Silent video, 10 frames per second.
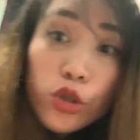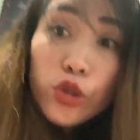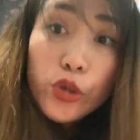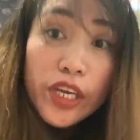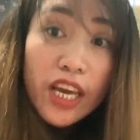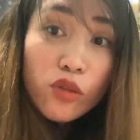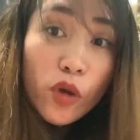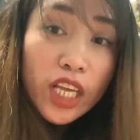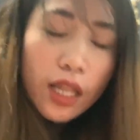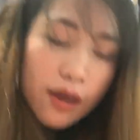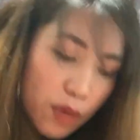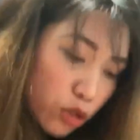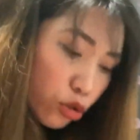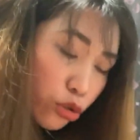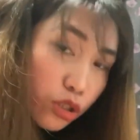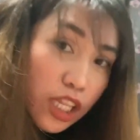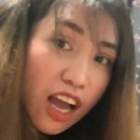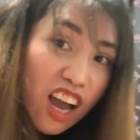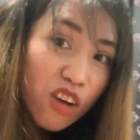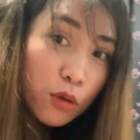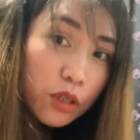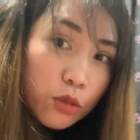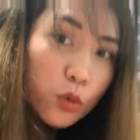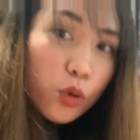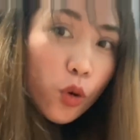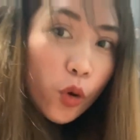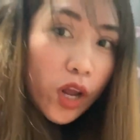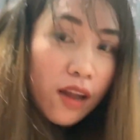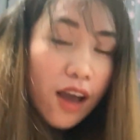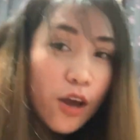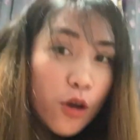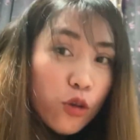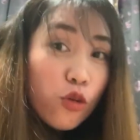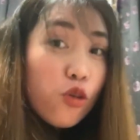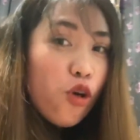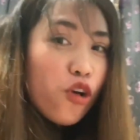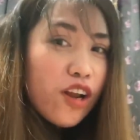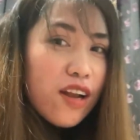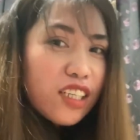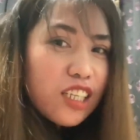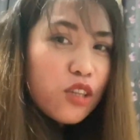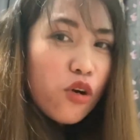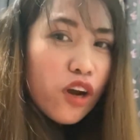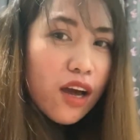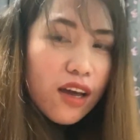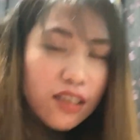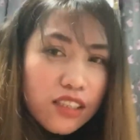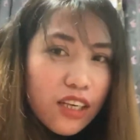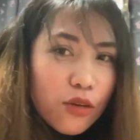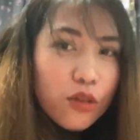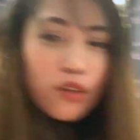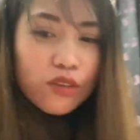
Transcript: So, ayan. Wait lang. Magsusus lang ako. Tapos gugora na. Gugora na si Dora. Charot.